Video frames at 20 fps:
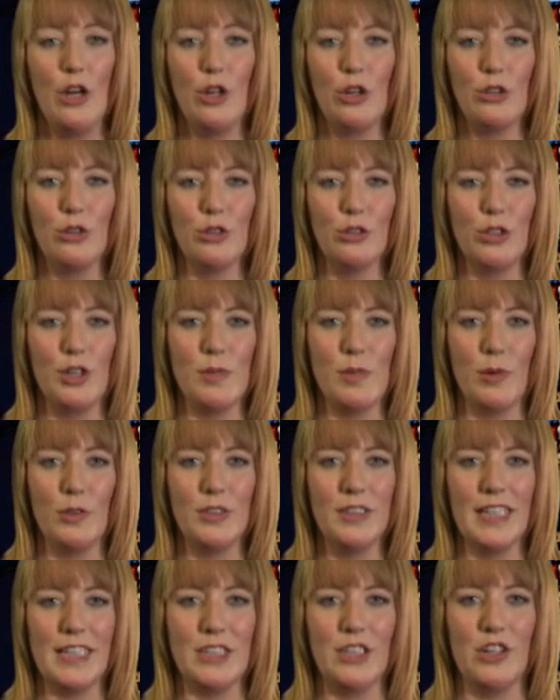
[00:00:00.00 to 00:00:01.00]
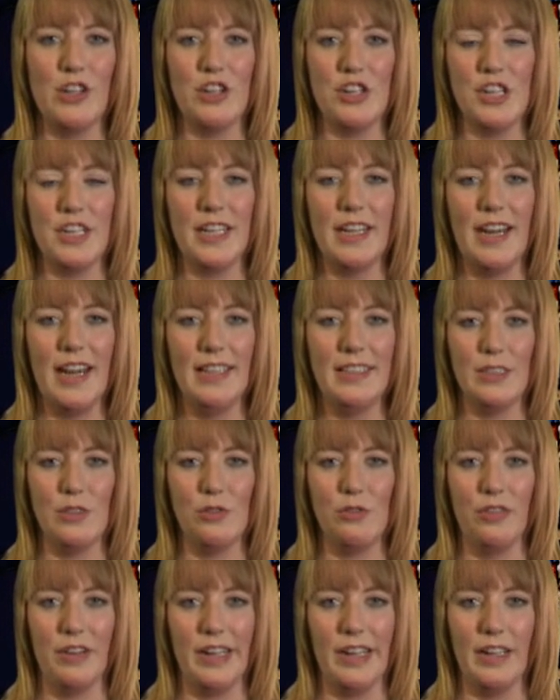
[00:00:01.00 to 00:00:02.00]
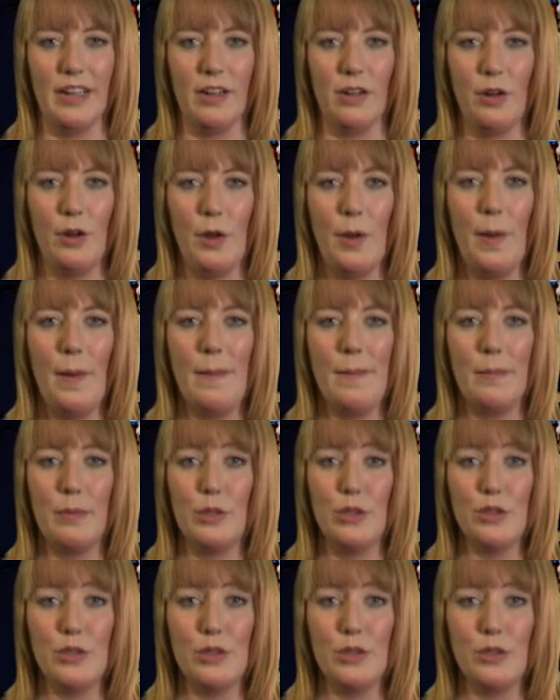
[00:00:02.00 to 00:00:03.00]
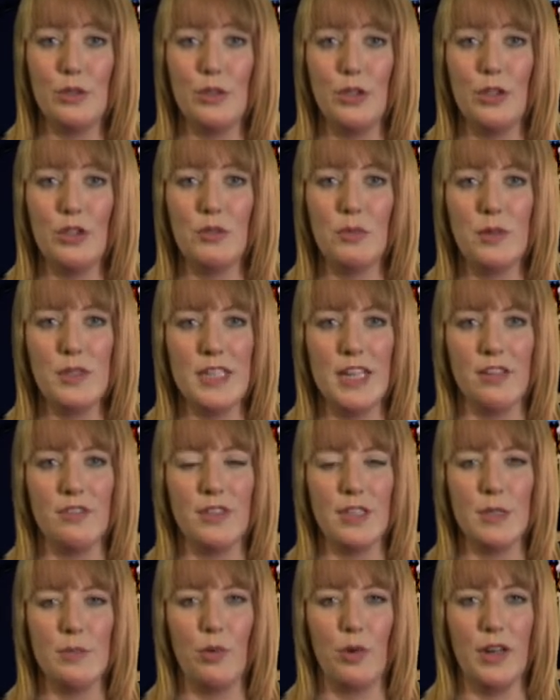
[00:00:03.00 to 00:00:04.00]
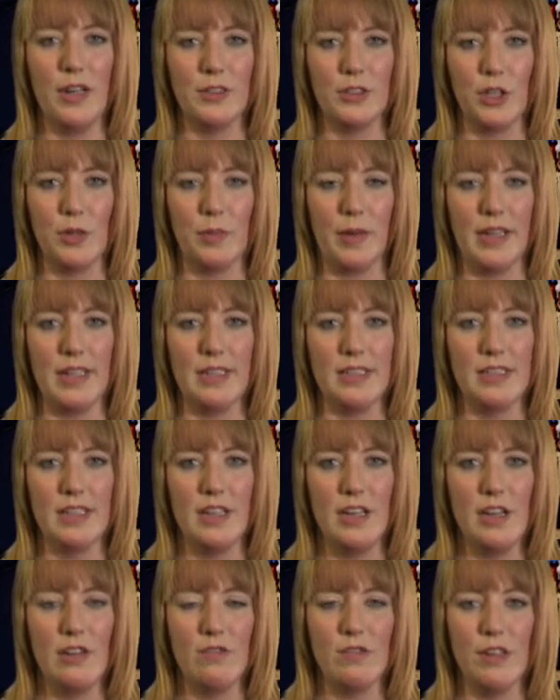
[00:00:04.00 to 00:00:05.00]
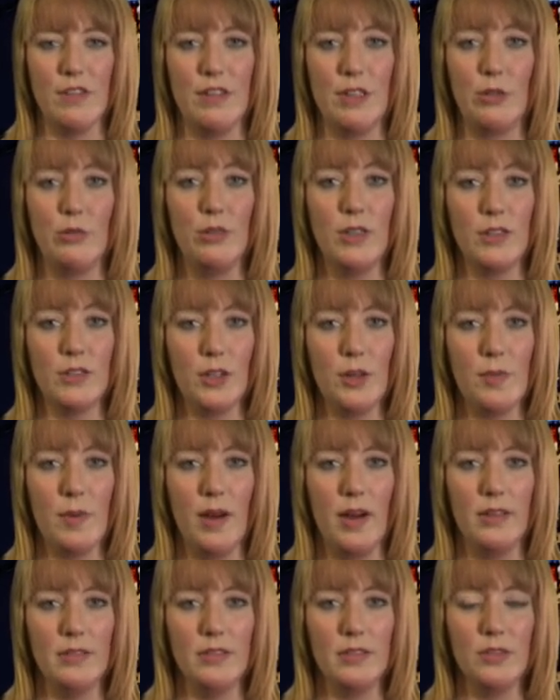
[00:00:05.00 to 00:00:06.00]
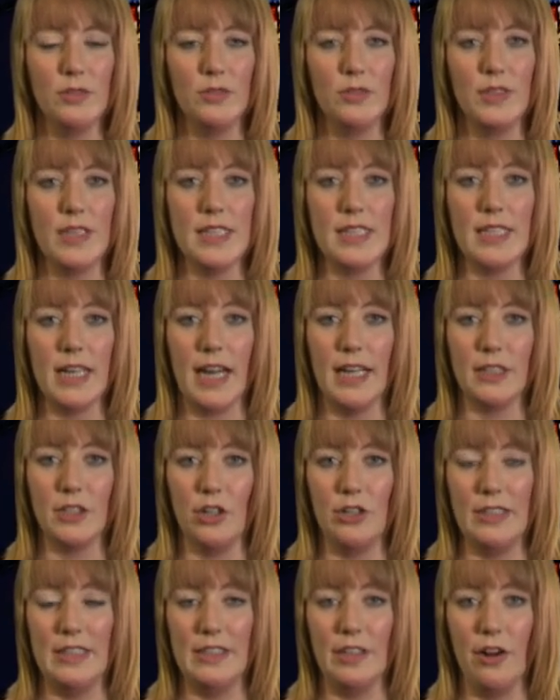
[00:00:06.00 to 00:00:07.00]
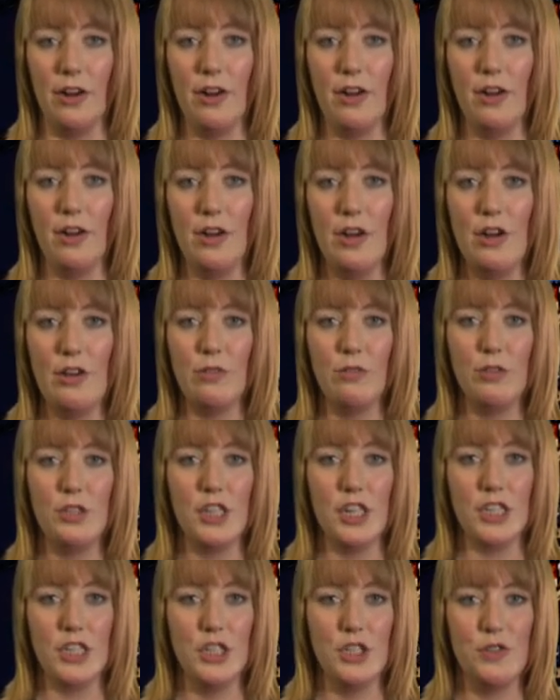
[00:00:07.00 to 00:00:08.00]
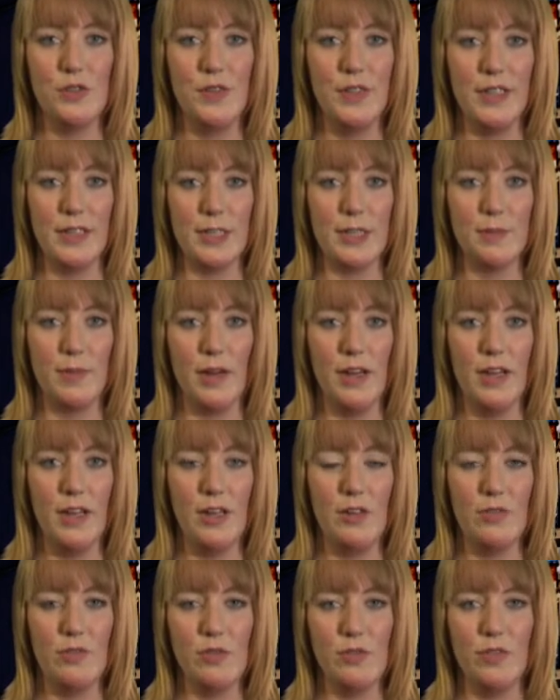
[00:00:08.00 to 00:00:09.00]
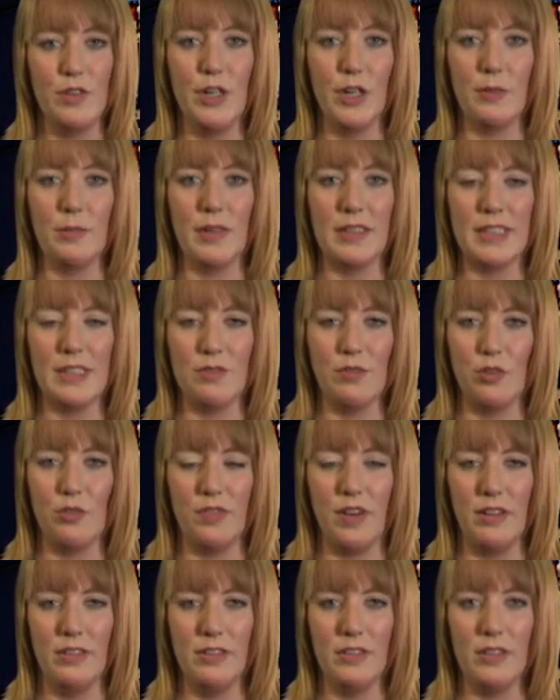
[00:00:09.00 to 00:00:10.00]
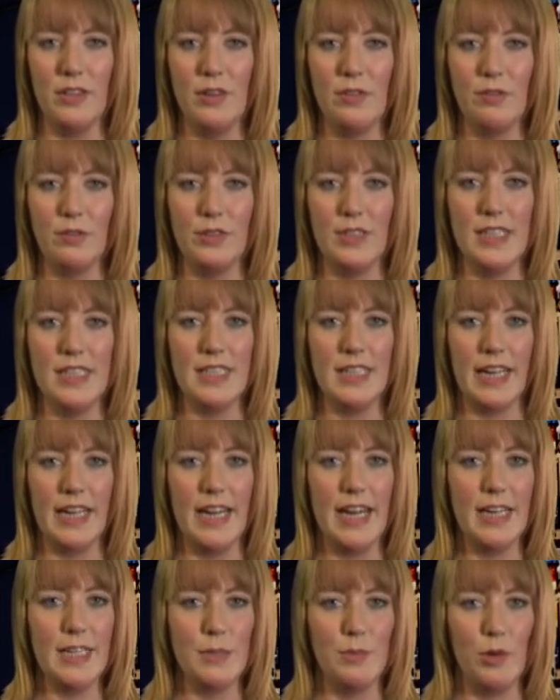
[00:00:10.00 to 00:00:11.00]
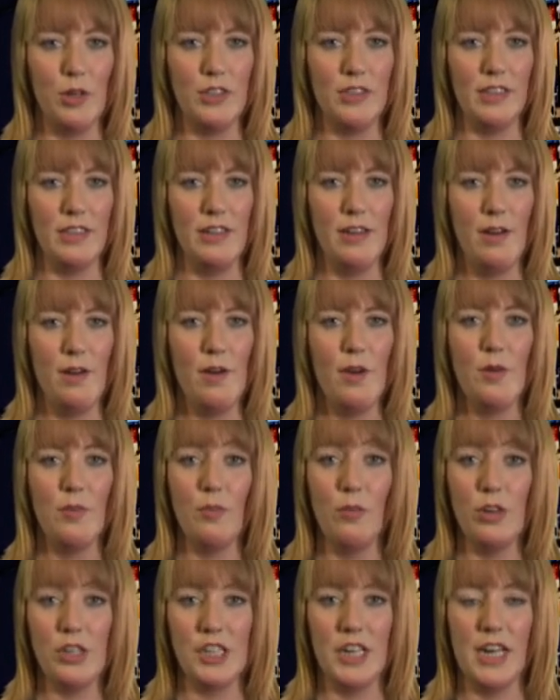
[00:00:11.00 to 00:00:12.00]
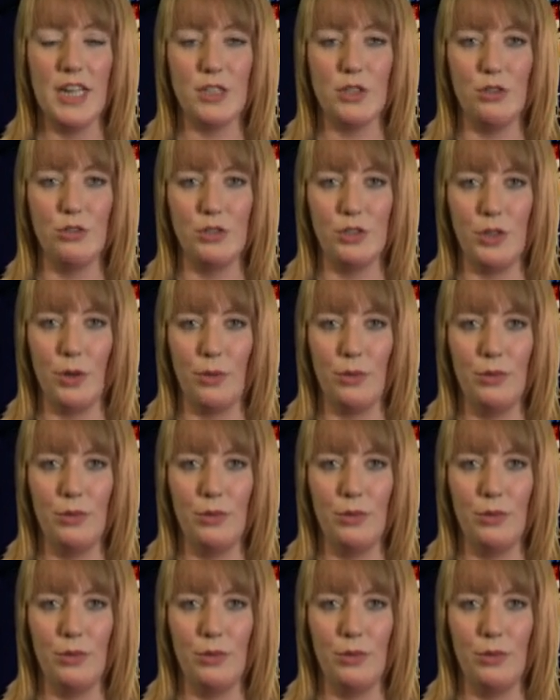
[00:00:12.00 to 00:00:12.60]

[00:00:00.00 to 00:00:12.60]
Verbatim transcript: tout un monde technologique à découvrir. Plus, de nombreux services pour l'entreprise. Vous avez le goût d'entreprendre, vous désirez être un leader, vous cherchez du financement, vous voulez augmenter vos ventes, vous désirez exporter, moi j'ai la solution.